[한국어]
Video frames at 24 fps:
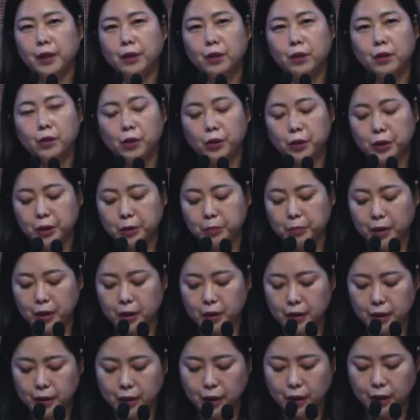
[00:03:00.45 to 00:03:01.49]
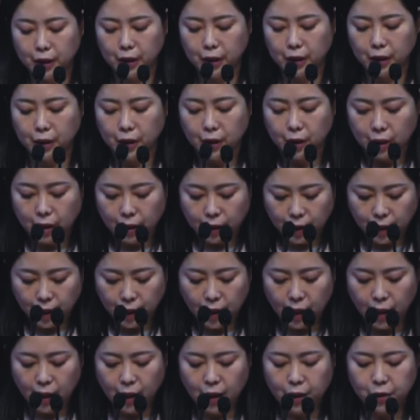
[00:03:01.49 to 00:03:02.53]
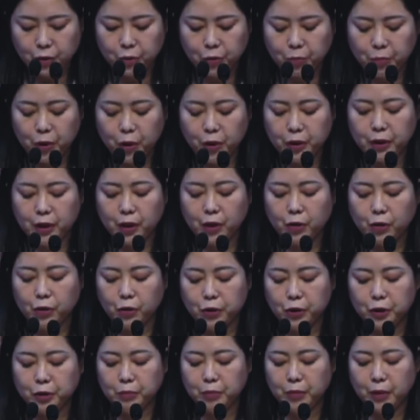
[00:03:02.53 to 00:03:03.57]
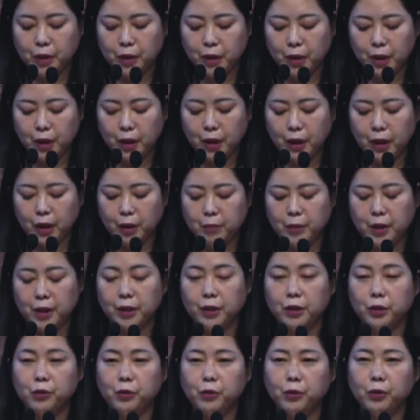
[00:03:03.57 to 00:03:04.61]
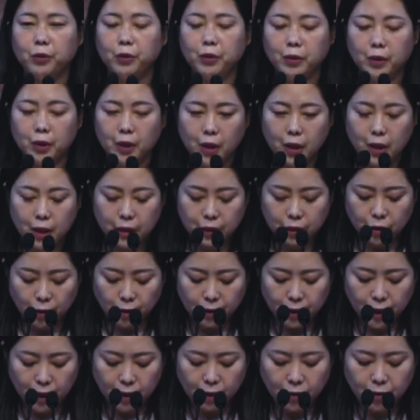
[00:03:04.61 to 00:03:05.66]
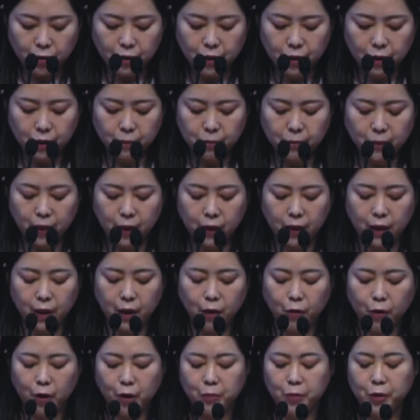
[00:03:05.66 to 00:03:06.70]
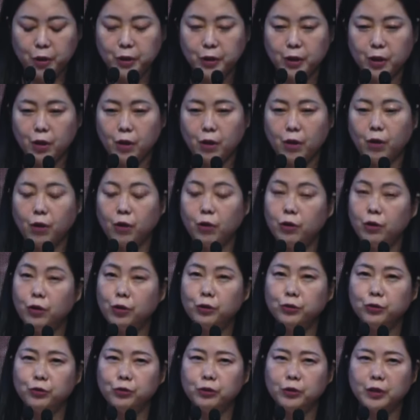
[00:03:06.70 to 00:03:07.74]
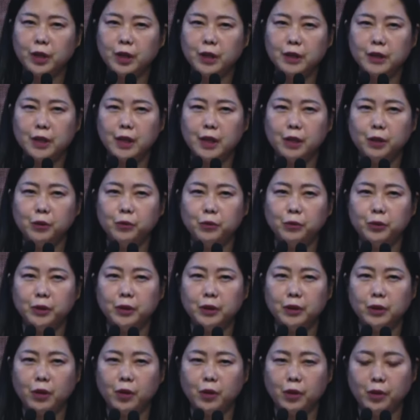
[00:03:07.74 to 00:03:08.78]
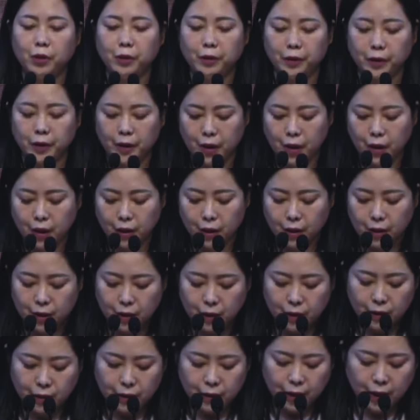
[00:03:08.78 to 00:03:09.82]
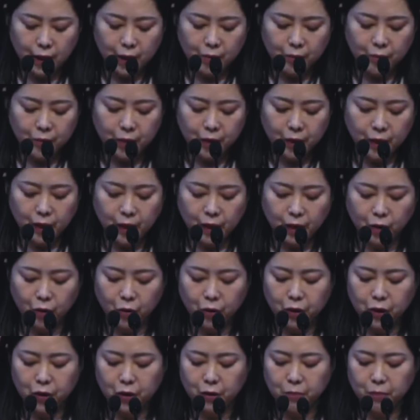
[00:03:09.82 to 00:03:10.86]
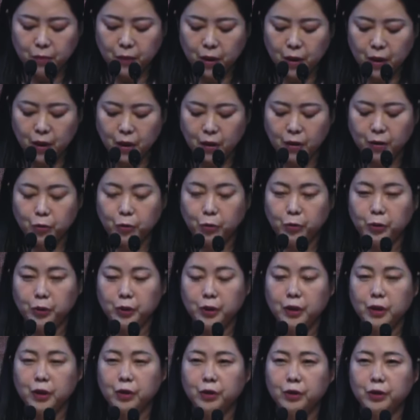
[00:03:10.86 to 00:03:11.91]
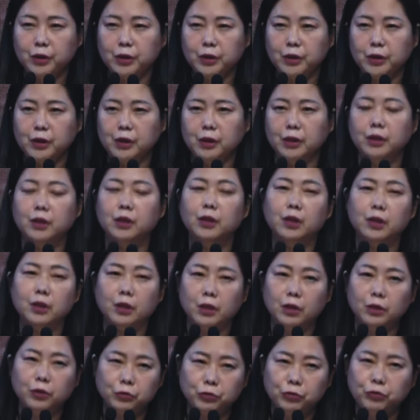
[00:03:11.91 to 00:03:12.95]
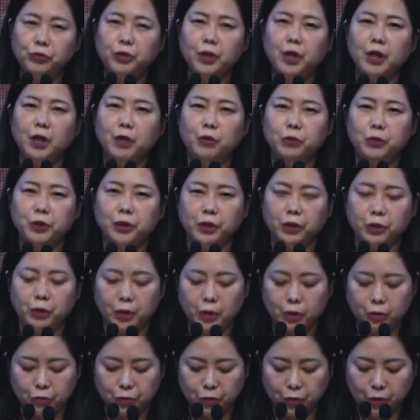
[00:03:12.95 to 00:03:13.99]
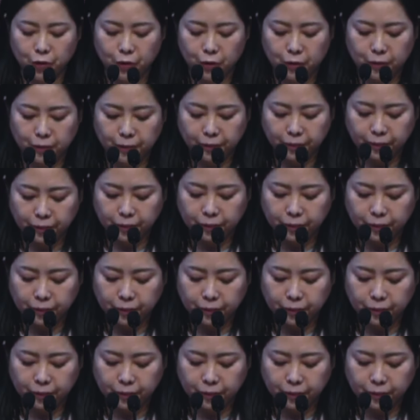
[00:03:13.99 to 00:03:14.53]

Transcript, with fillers: 했던 거짓말들이 계속 평생 거짓말하게 만들고 선한 거짓말이라고 하면서 얼렁뚱땅 살고 있던 그 사람들이 거짓말을 하고 있는 것을 후회하고 있더라고요.